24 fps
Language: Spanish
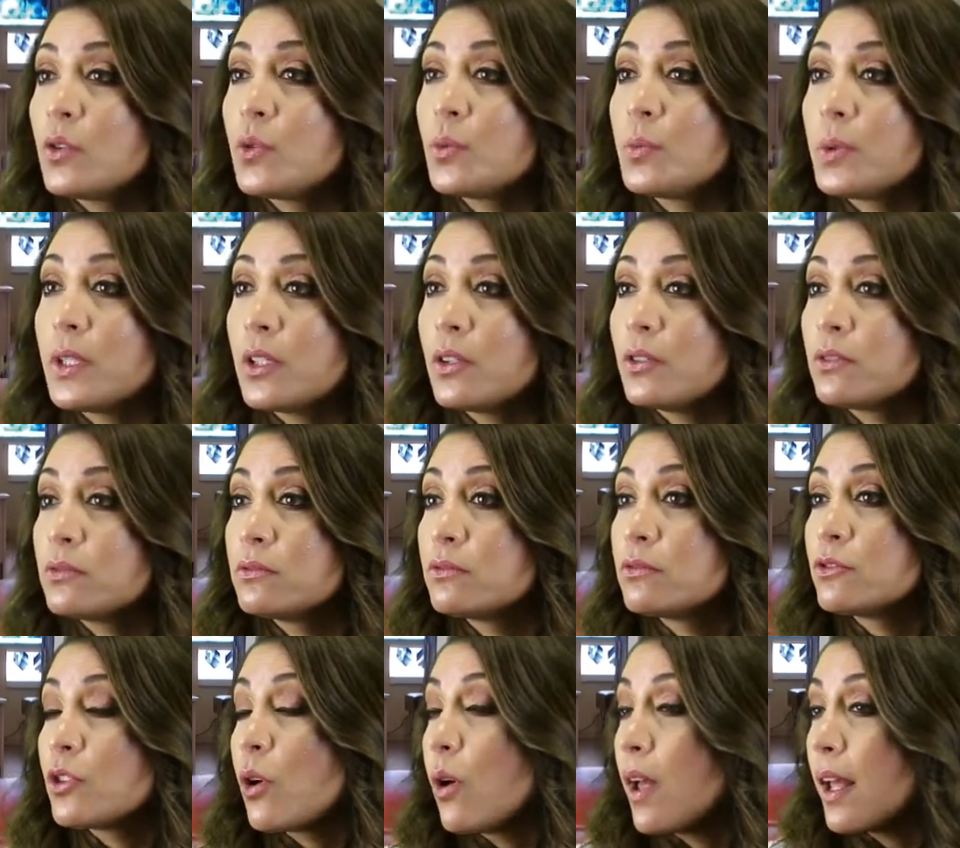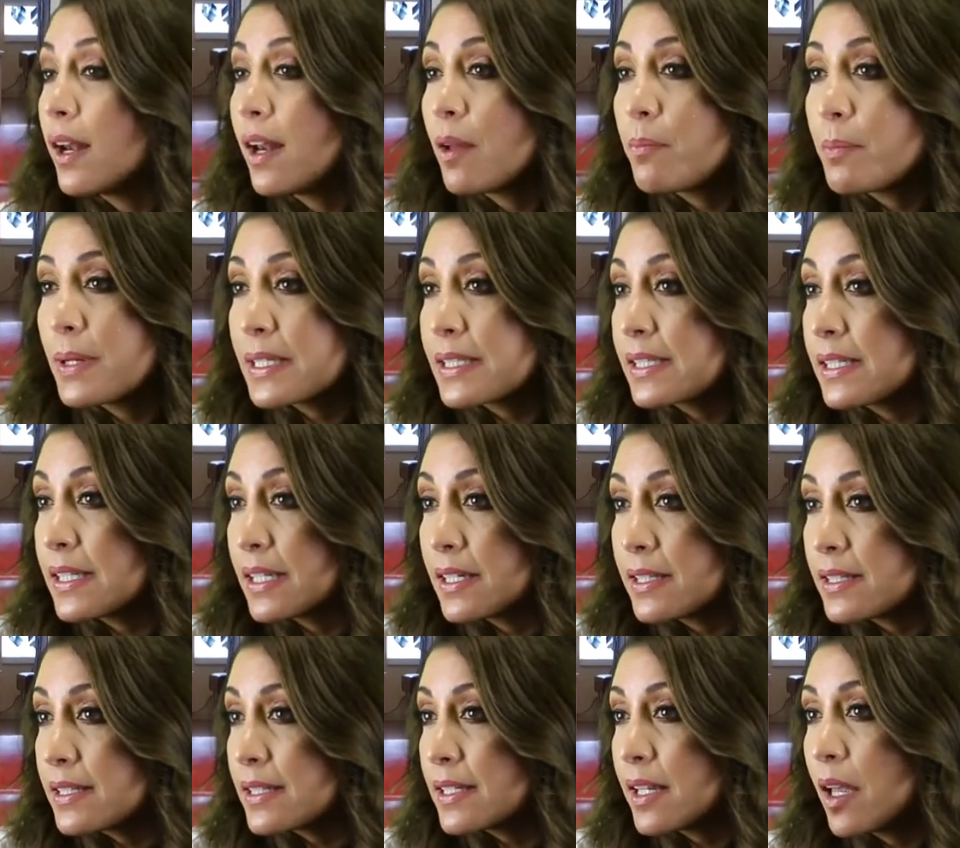Tuvieron toda la
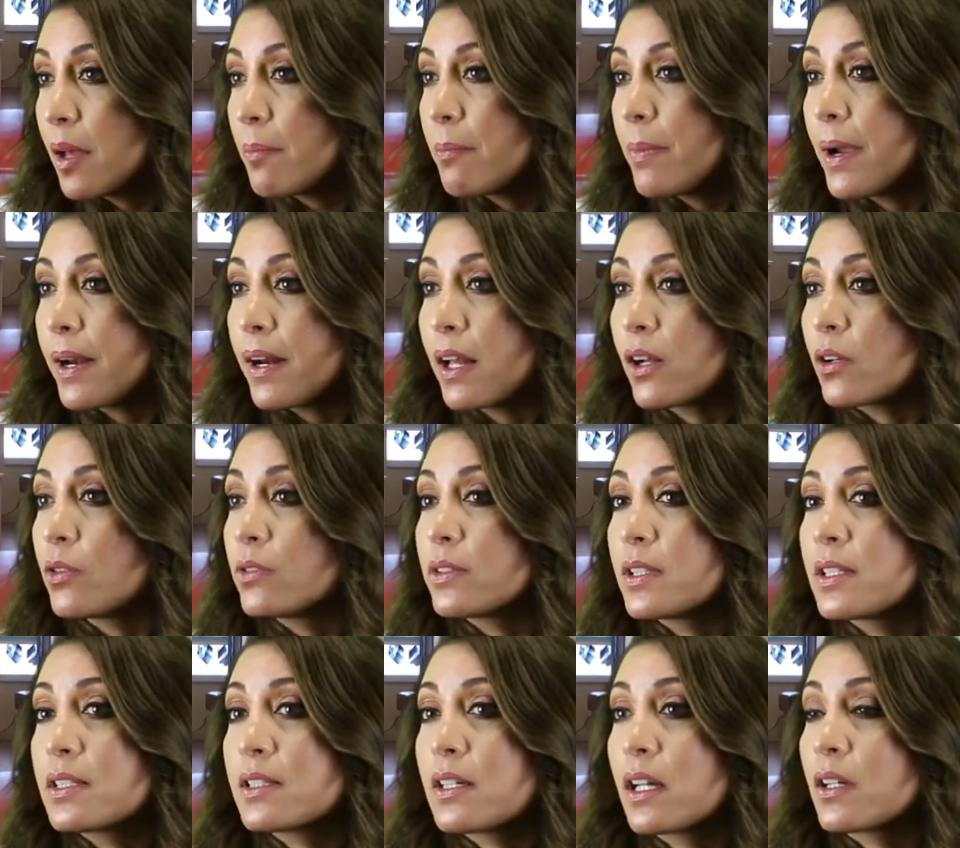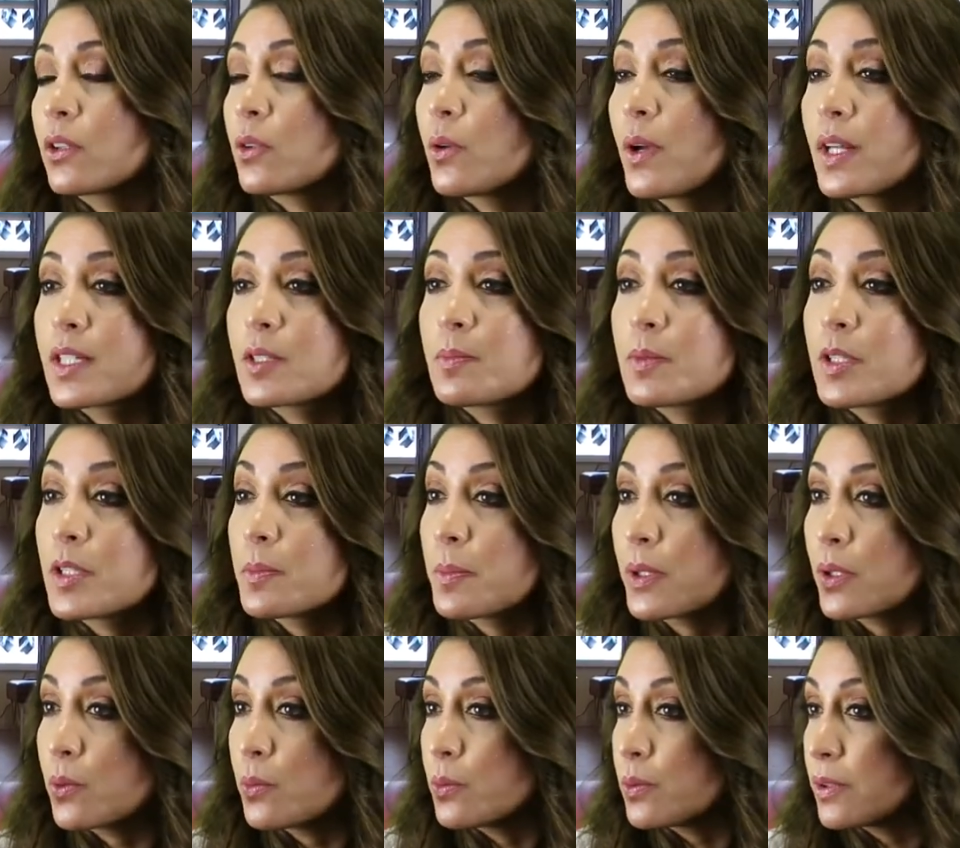paciencia para contestar todas mis
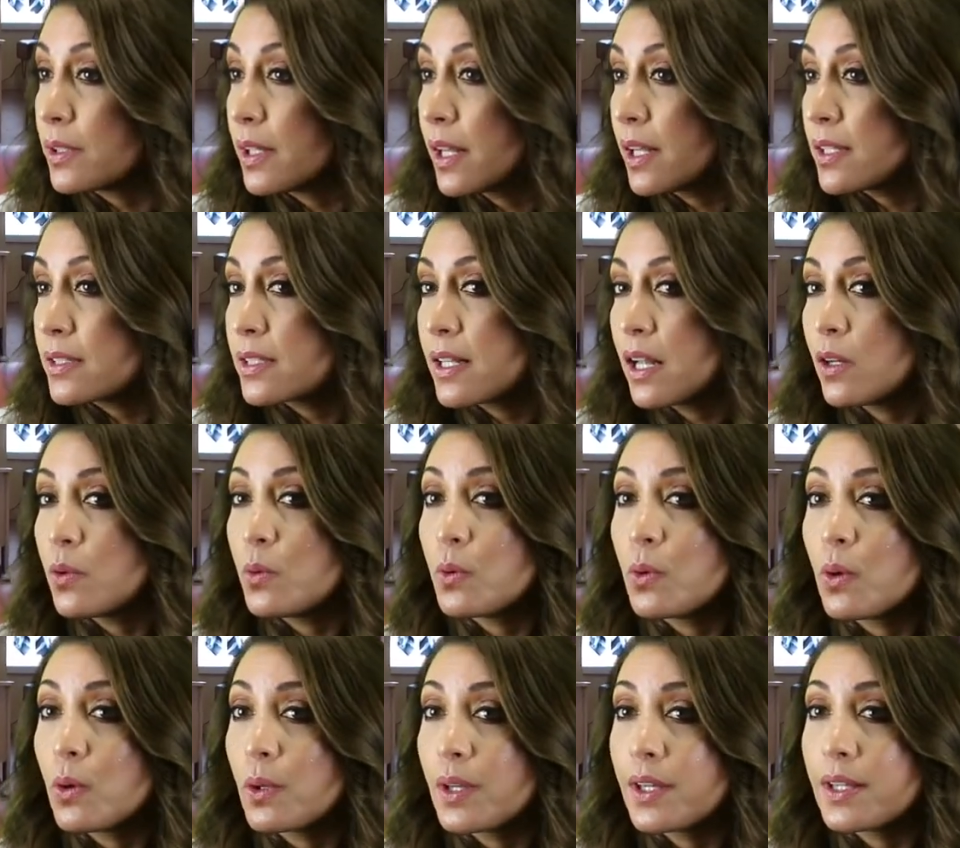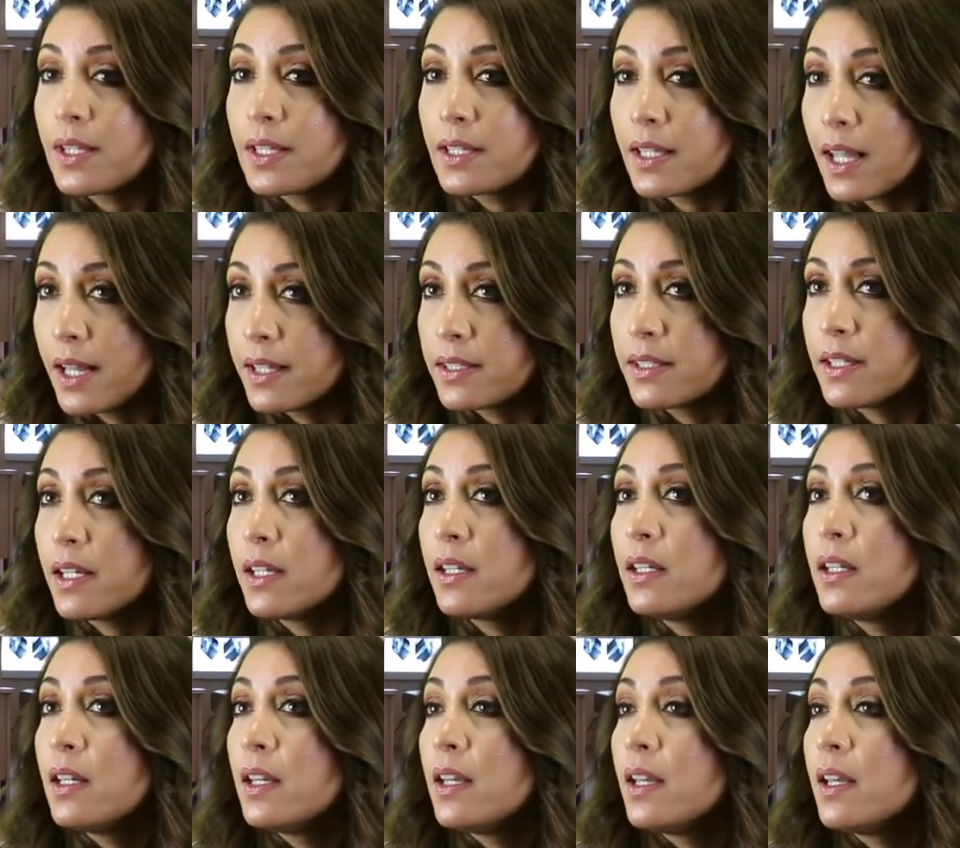preguntas a lujo de
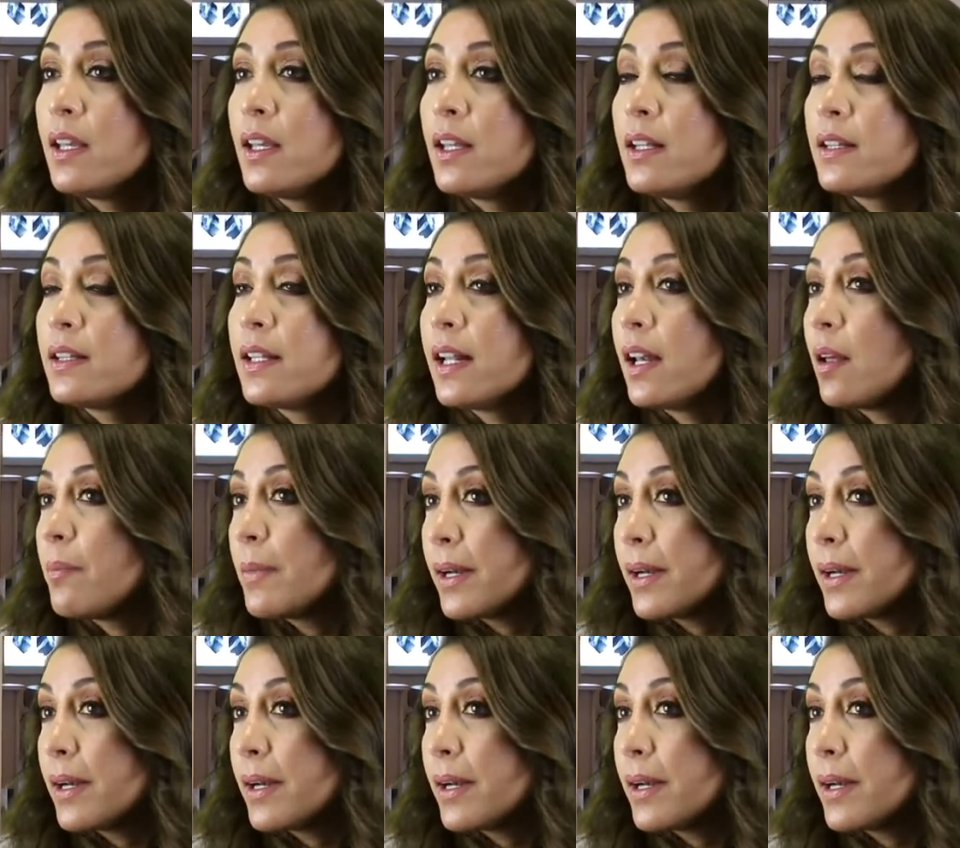detalle, de la